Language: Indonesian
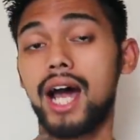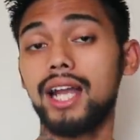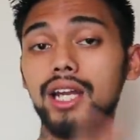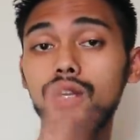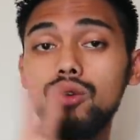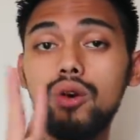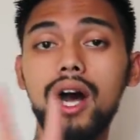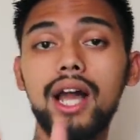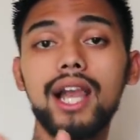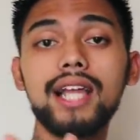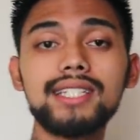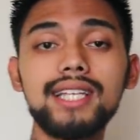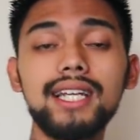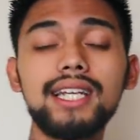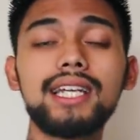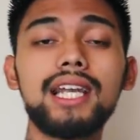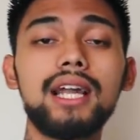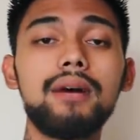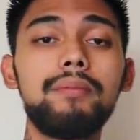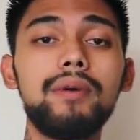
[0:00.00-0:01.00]
Ada dua
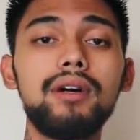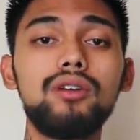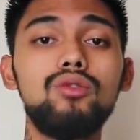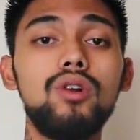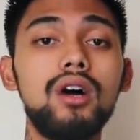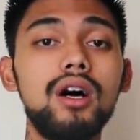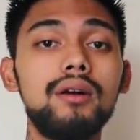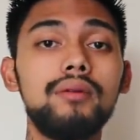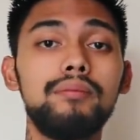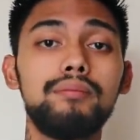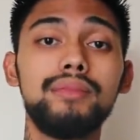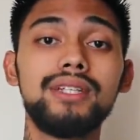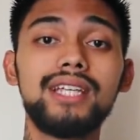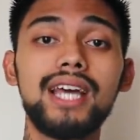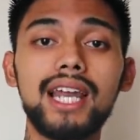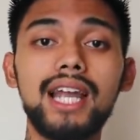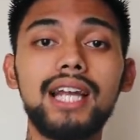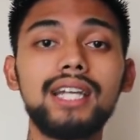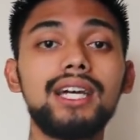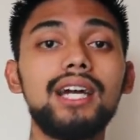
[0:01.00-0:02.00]
alasan kenapa gue
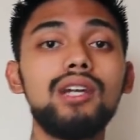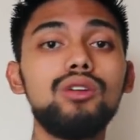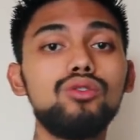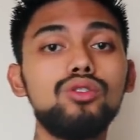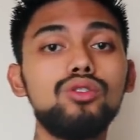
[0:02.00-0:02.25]
menyarankan